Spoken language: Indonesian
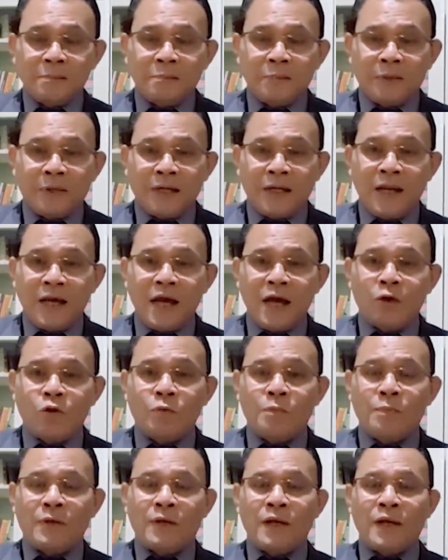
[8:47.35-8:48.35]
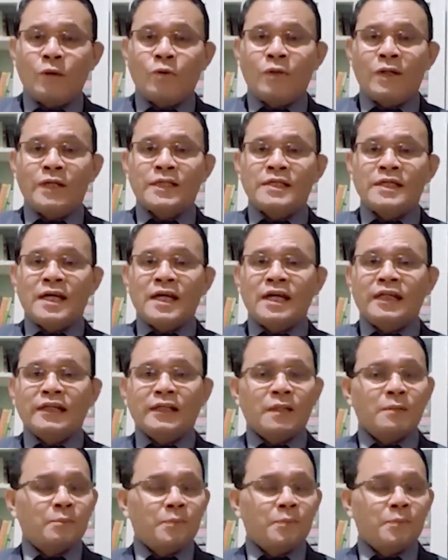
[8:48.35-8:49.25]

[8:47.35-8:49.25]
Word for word: perilaku-perilaku kejahatan,